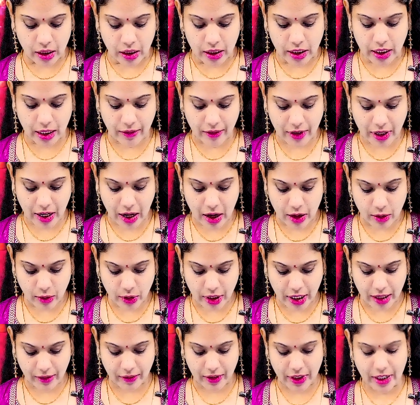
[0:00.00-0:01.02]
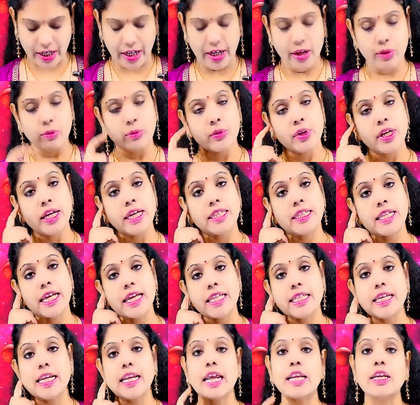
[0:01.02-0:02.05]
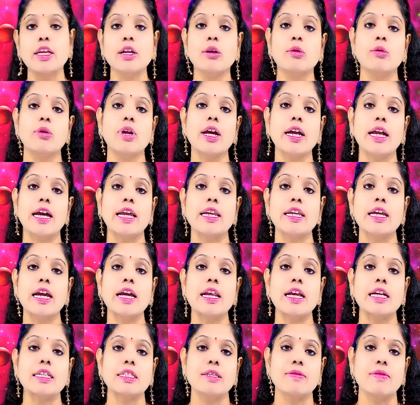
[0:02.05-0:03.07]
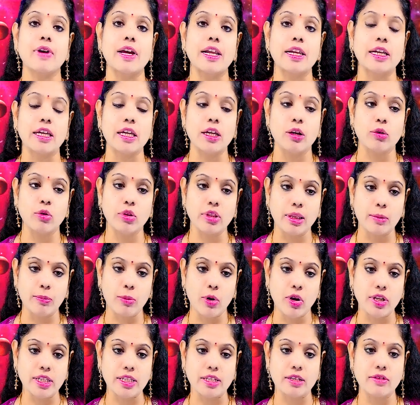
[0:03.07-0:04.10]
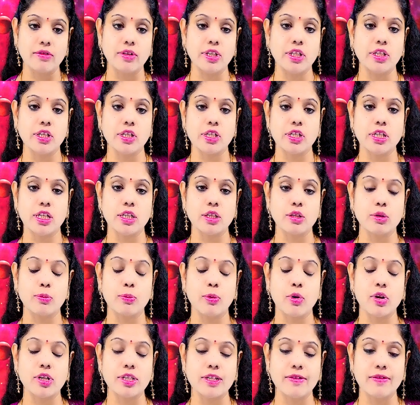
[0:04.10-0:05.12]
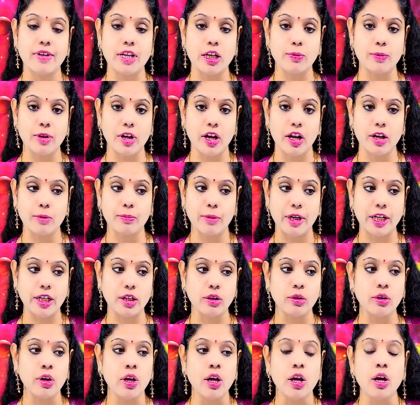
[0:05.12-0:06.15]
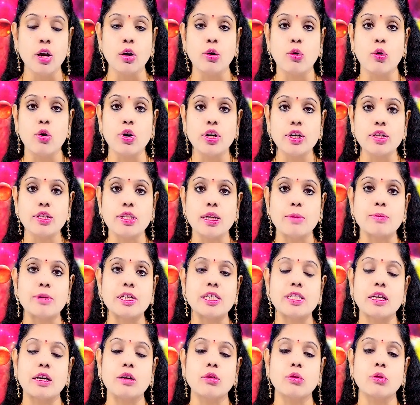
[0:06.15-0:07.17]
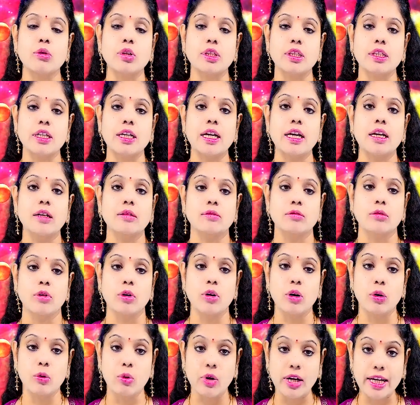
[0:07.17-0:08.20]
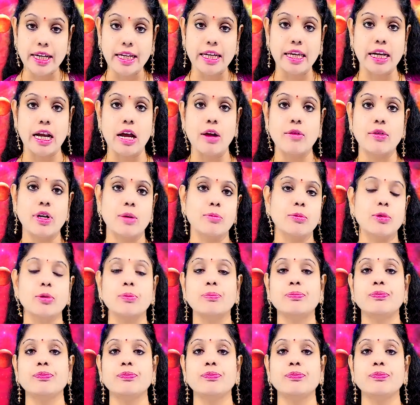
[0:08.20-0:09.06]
ఇరవై ఆరు ఇరవై ఏడు ఈ తేదీలన్నీ కూడా కన్యారాశి వారికి కొంత పాజిటివ్ డిసిషన్స్ పాజిటివ్ ఎన్విరాన్మెంట్ కోర్టు సమస్యలు కొద్దిగా ఒక కొలిక్కి రావడము